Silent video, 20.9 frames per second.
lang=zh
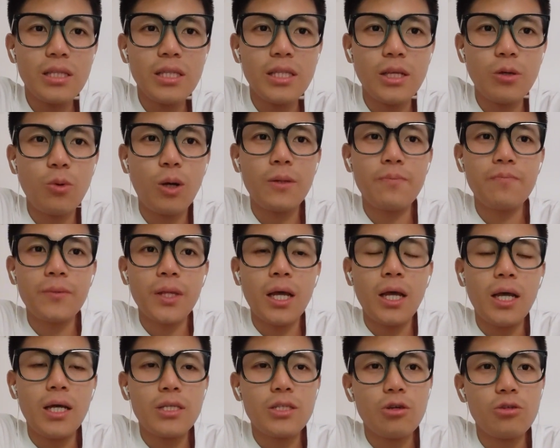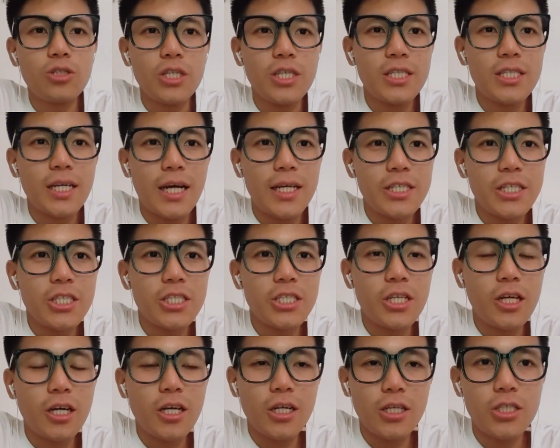另外，周琦在近期
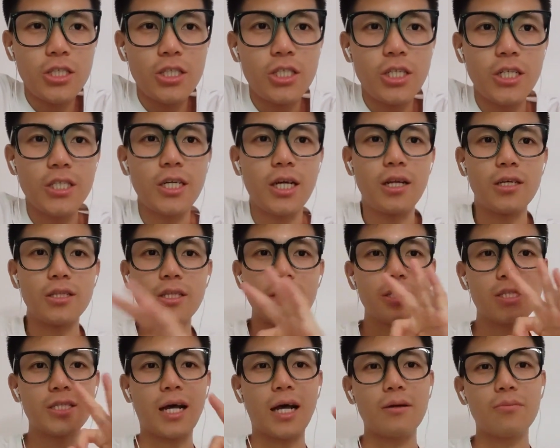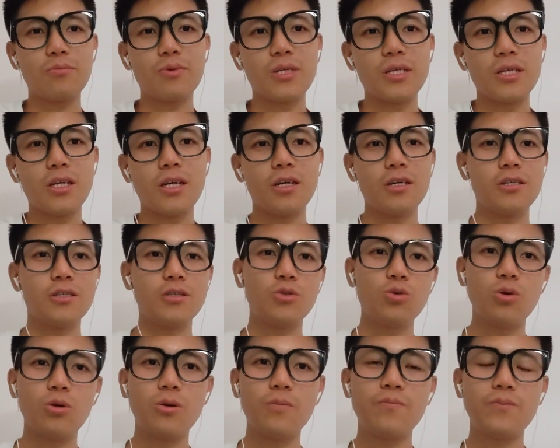呢，更是签下了第三笔合
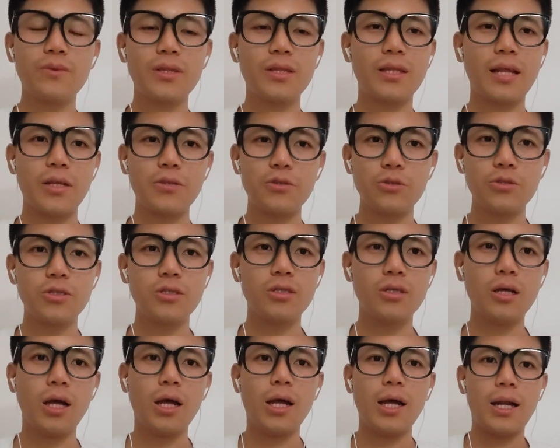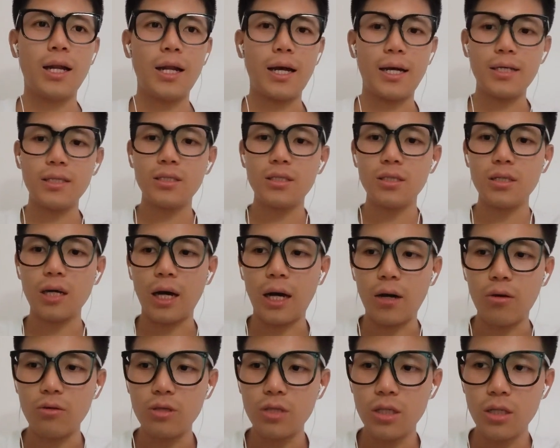作，那就是来自
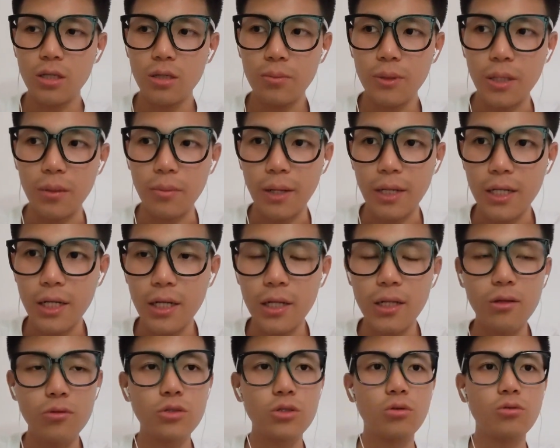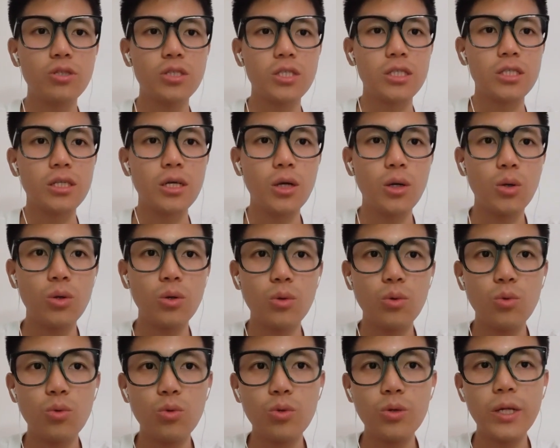豪车品牌给到周琦
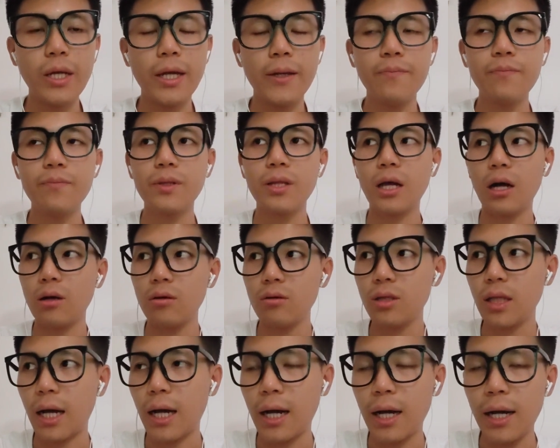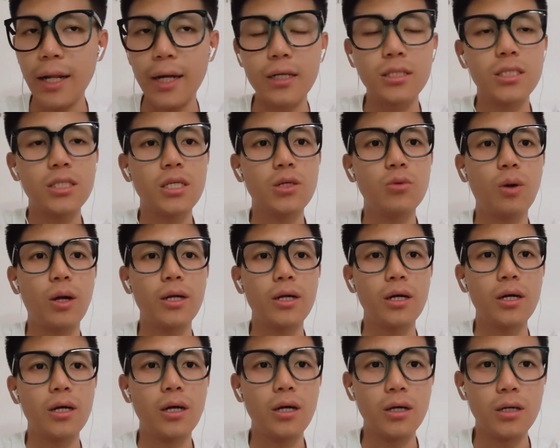五年高达两千万的
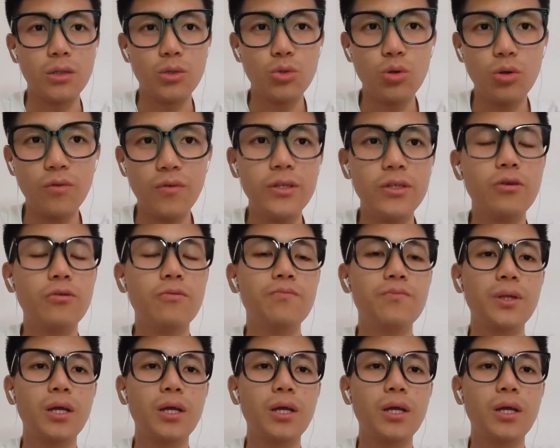合作费用。